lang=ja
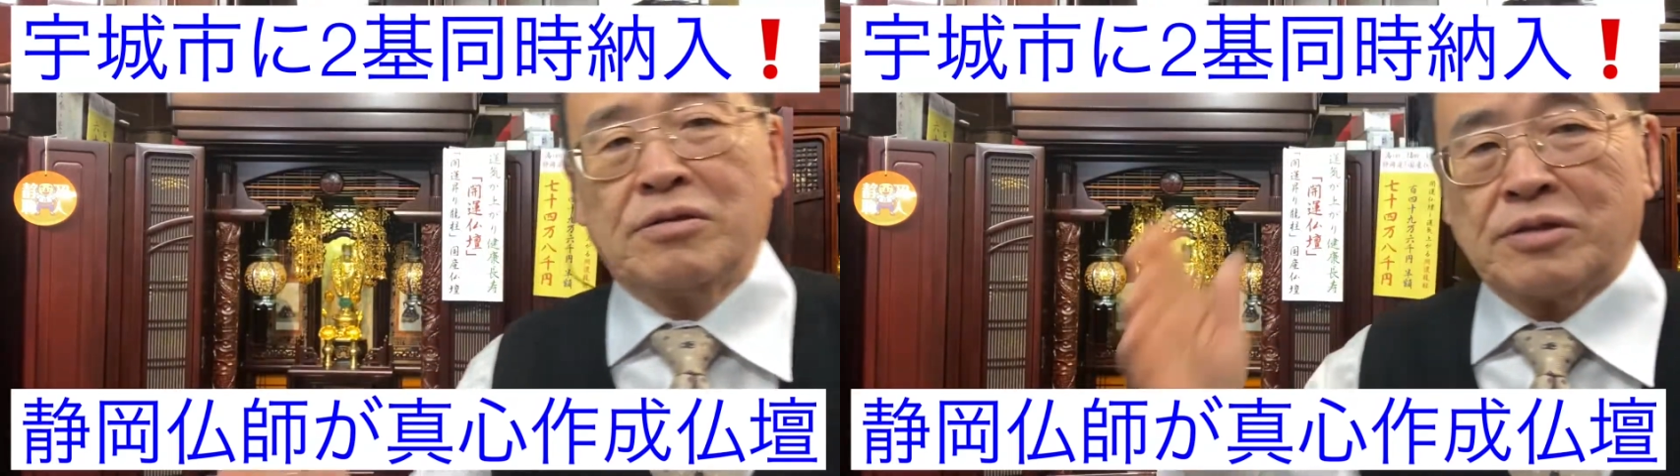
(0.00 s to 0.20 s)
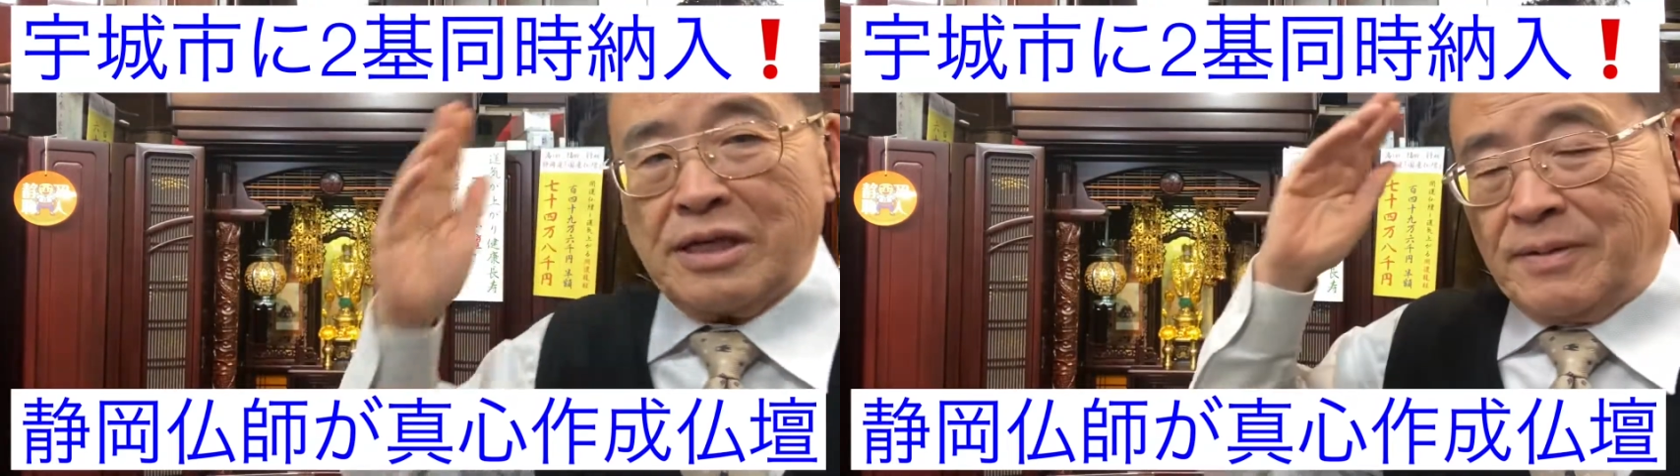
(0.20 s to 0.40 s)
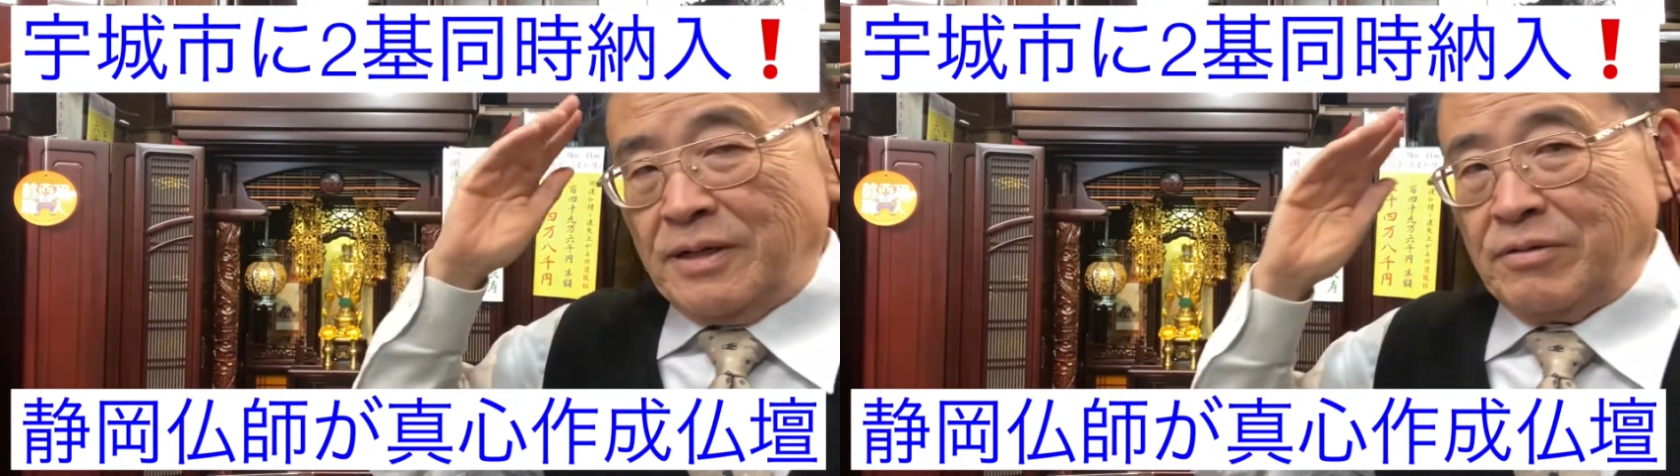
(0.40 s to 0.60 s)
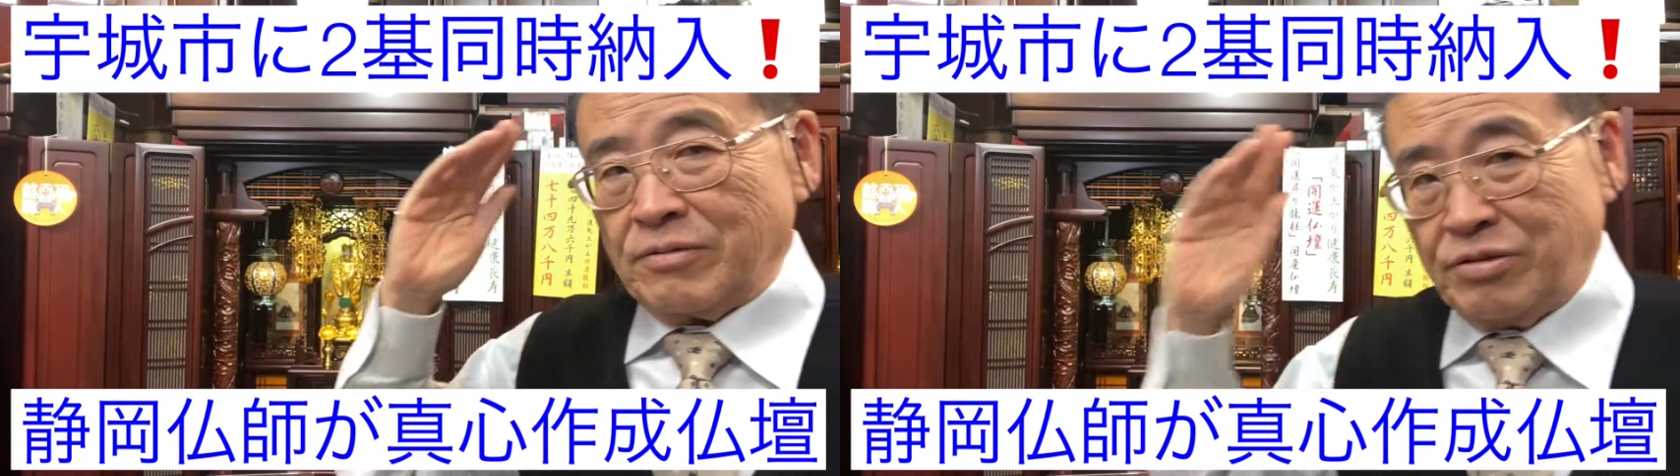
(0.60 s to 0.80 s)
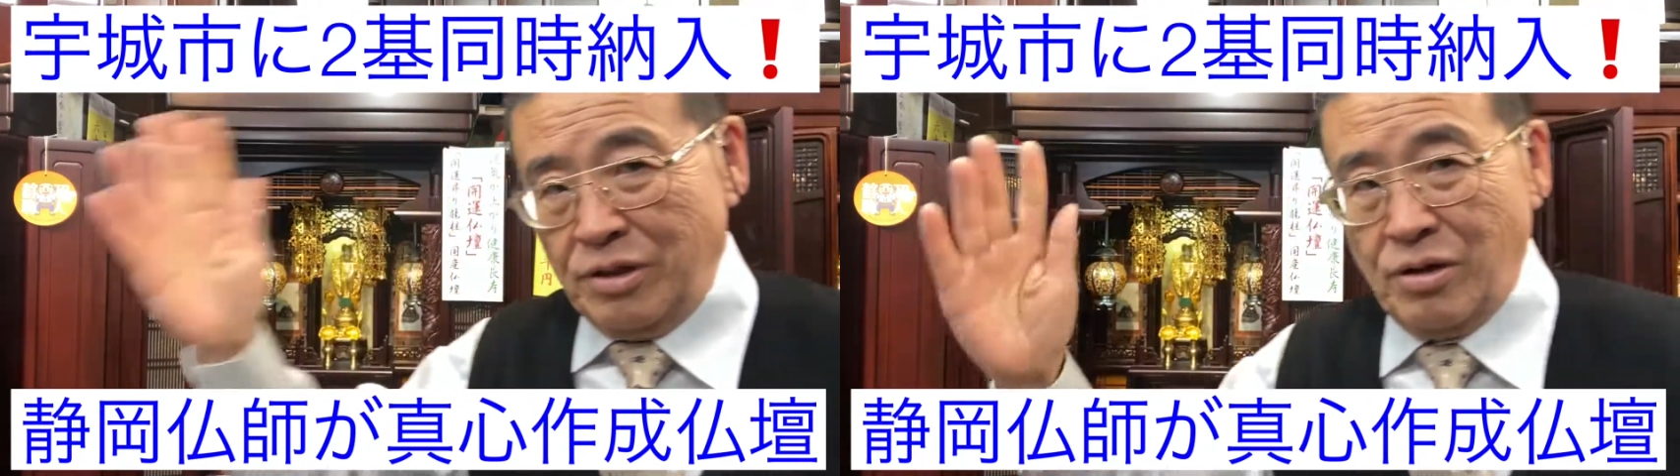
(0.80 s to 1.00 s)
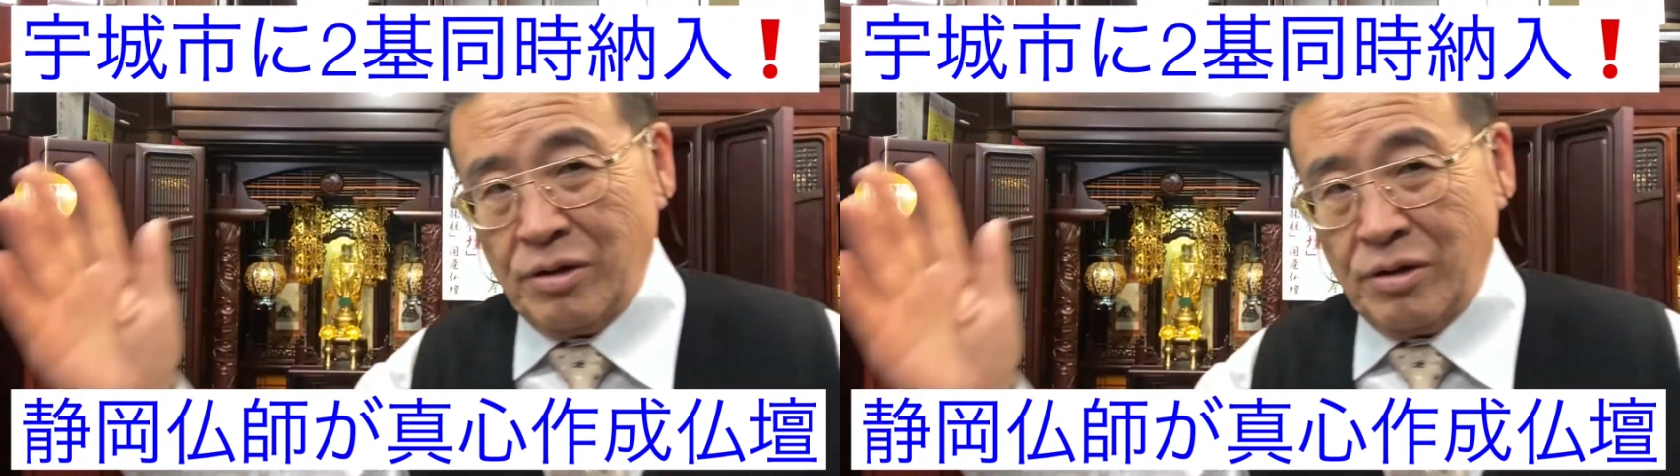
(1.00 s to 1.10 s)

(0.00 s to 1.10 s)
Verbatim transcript: 祖様の供養、